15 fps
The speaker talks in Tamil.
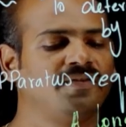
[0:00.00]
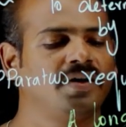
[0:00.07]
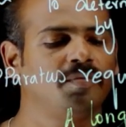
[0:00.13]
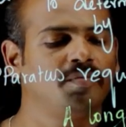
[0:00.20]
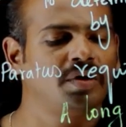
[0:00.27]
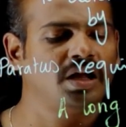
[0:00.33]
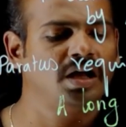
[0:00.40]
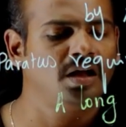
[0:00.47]

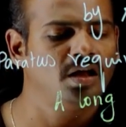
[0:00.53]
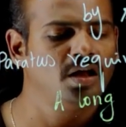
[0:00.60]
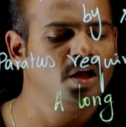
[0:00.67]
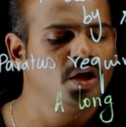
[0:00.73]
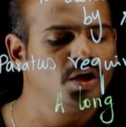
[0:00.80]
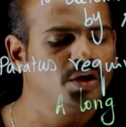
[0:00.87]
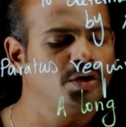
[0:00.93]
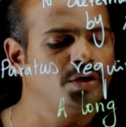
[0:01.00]
ஃபார்முலா
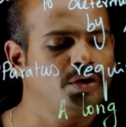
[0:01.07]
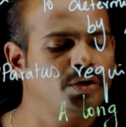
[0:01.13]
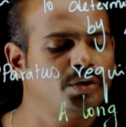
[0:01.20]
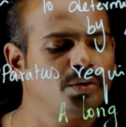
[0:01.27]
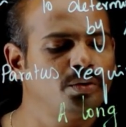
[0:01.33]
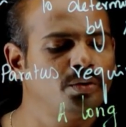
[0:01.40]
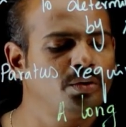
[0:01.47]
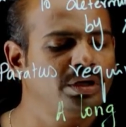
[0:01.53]

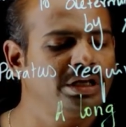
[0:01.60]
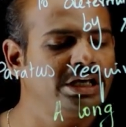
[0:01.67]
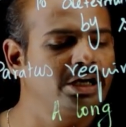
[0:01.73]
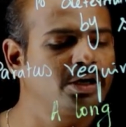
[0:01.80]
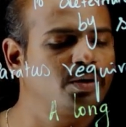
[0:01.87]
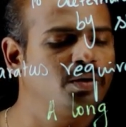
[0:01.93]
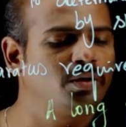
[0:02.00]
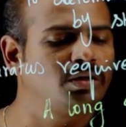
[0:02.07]
நியூ
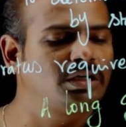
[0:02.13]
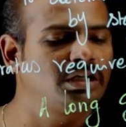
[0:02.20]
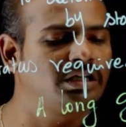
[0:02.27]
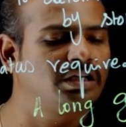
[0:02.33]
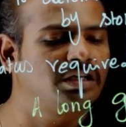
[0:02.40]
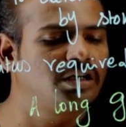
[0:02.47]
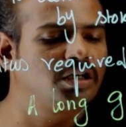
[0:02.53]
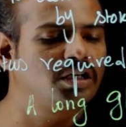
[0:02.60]
ஈக்குவல் டு
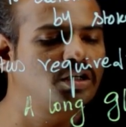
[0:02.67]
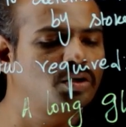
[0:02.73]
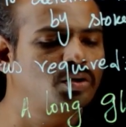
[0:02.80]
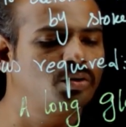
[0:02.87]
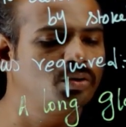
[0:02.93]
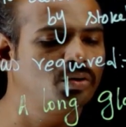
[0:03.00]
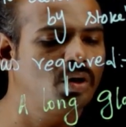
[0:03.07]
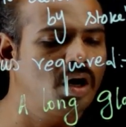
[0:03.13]

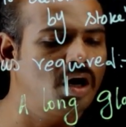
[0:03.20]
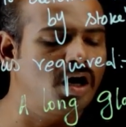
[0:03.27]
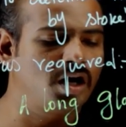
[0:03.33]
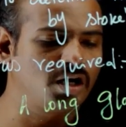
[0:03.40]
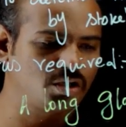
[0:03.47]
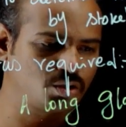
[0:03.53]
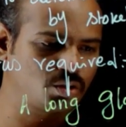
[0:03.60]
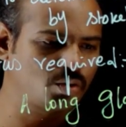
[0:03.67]
டூ
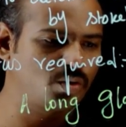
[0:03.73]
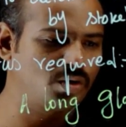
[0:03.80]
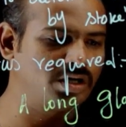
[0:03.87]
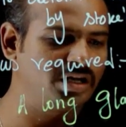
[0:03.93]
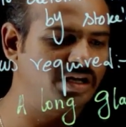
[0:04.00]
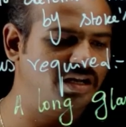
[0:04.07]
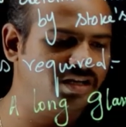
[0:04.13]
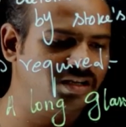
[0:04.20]
ஆர்
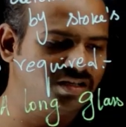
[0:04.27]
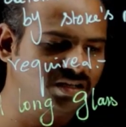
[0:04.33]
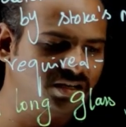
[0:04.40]
r